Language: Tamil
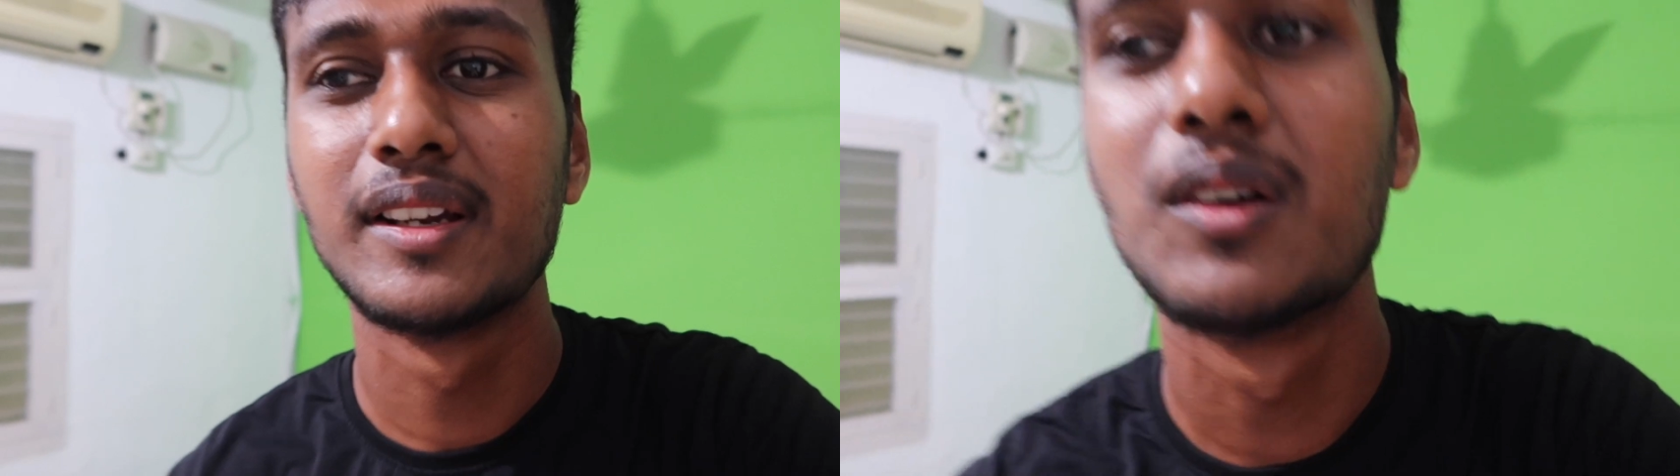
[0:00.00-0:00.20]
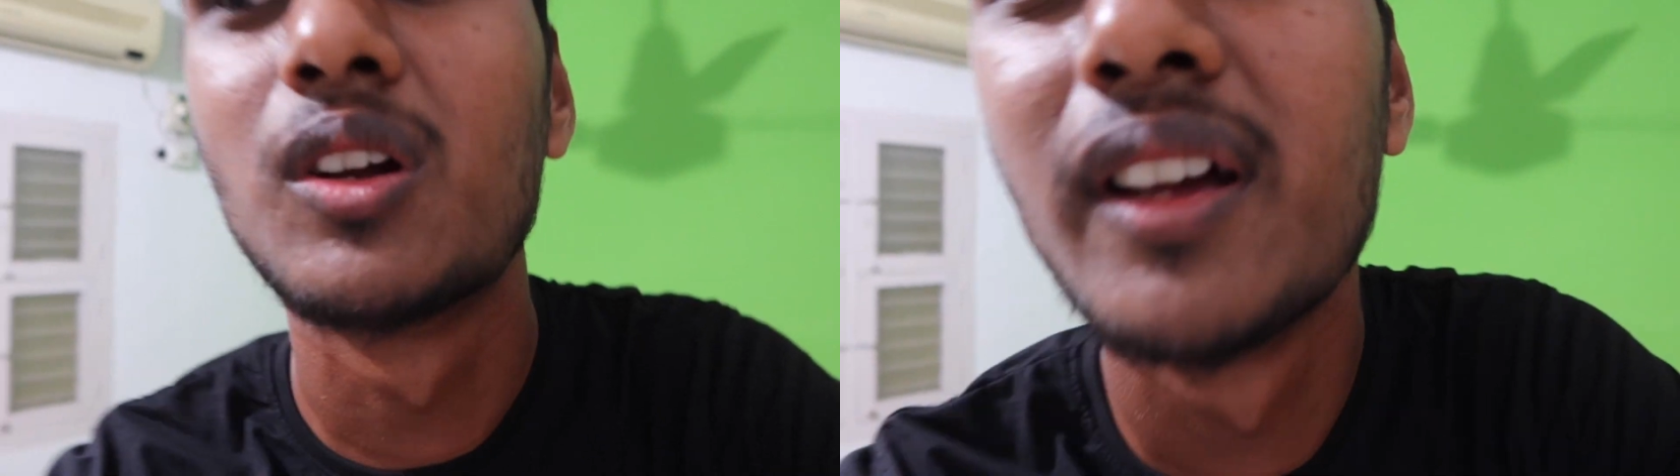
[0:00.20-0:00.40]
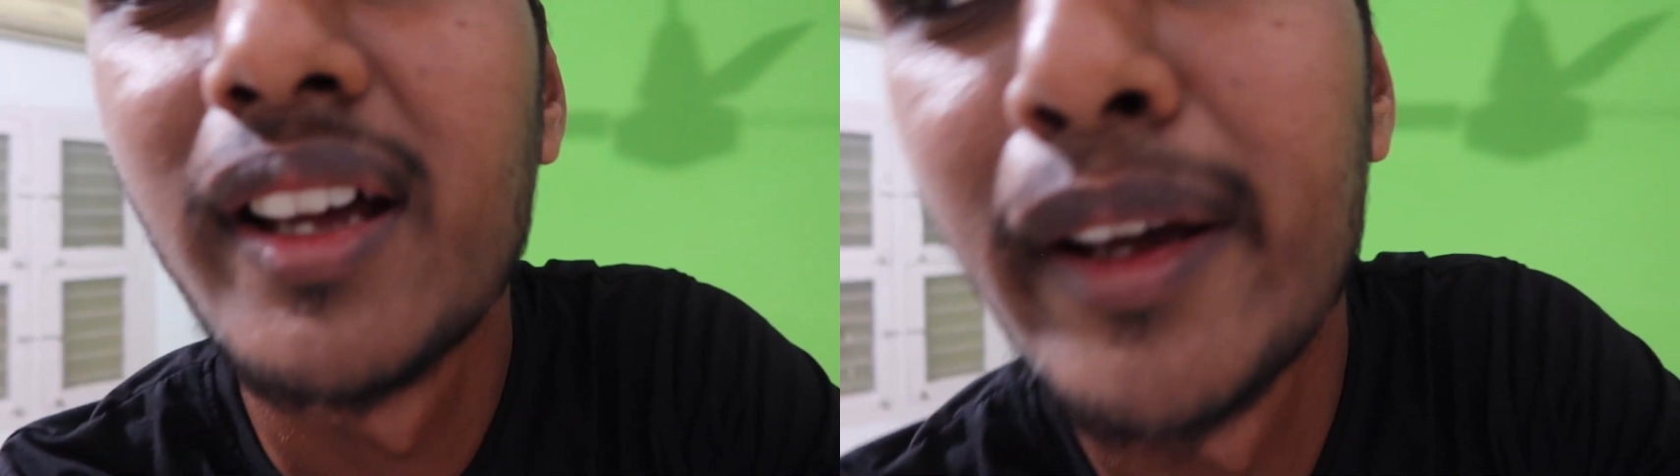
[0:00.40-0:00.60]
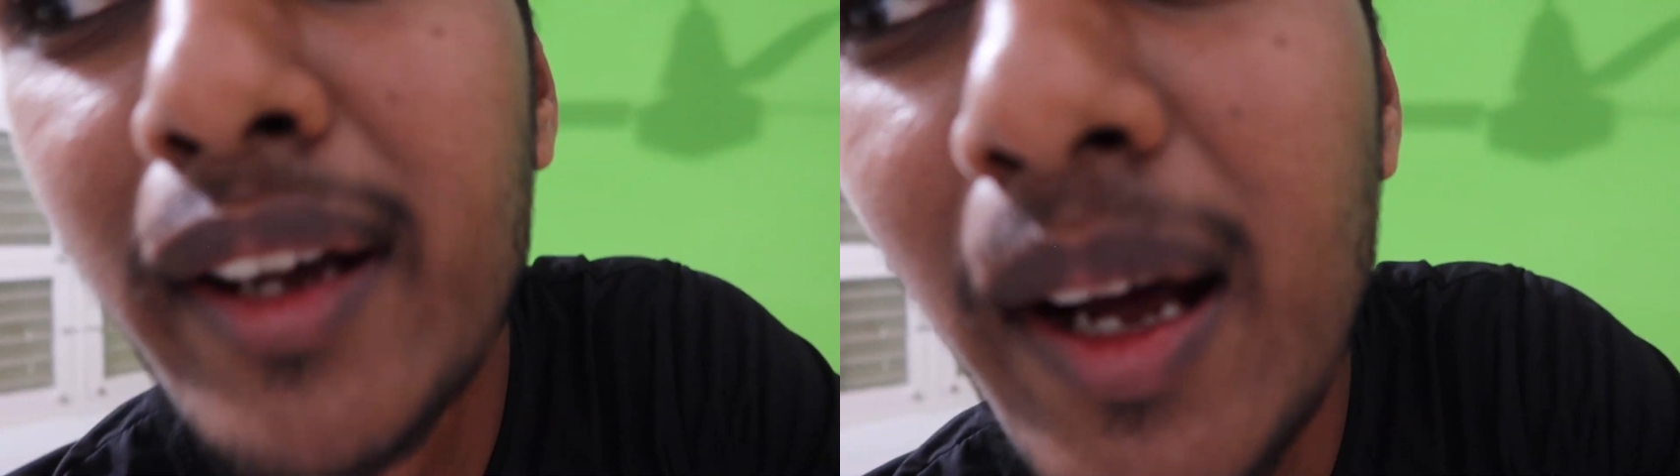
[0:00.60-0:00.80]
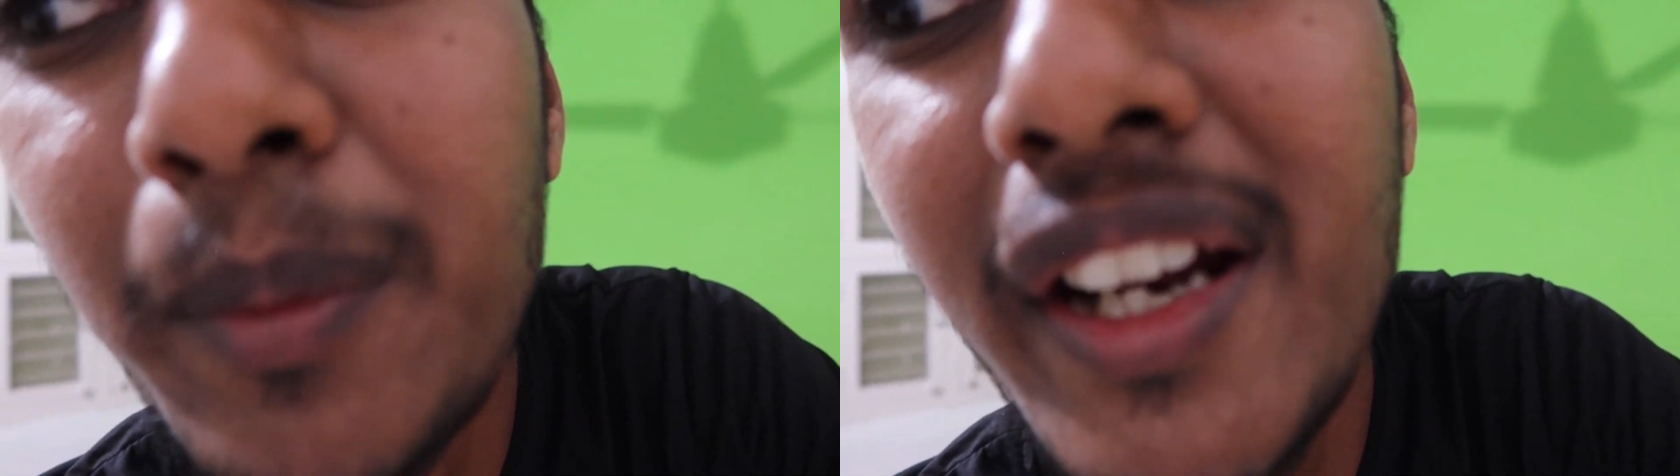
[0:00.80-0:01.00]
இன்னொரு
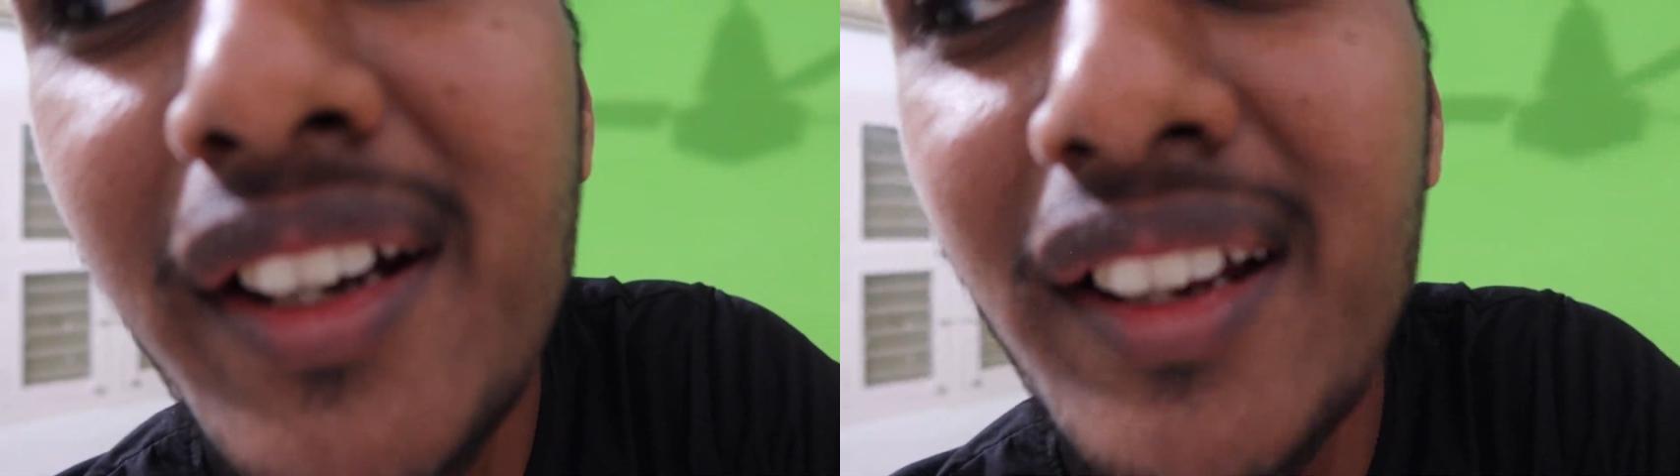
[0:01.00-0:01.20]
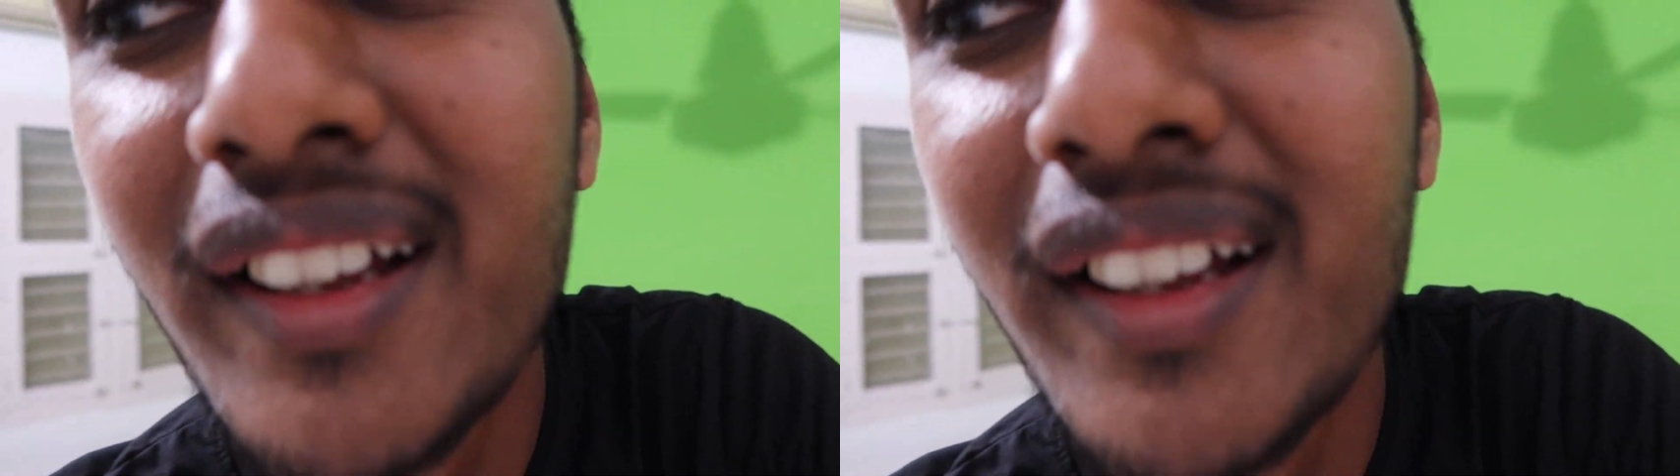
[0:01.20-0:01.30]
அப்டேட்